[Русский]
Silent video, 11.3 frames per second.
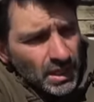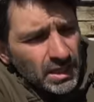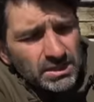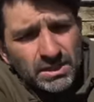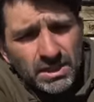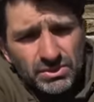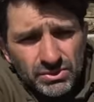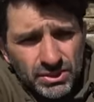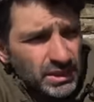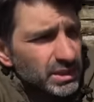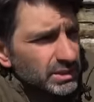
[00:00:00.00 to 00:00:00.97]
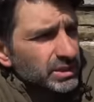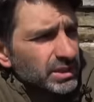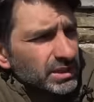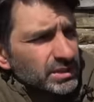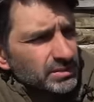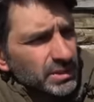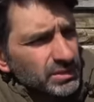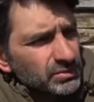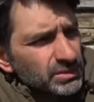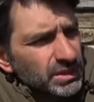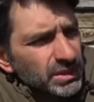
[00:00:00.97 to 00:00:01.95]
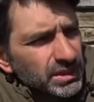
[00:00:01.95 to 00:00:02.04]
эти насосы хороши, эти
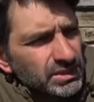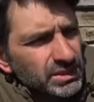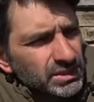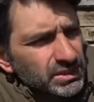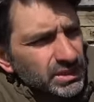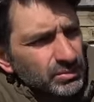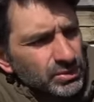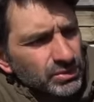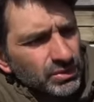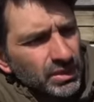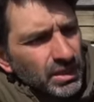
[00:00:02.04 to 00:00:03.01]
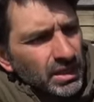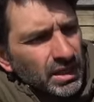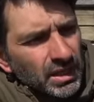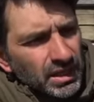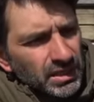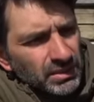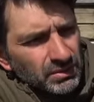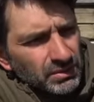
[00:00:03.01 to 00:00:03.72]
насосы хороши чем, что а,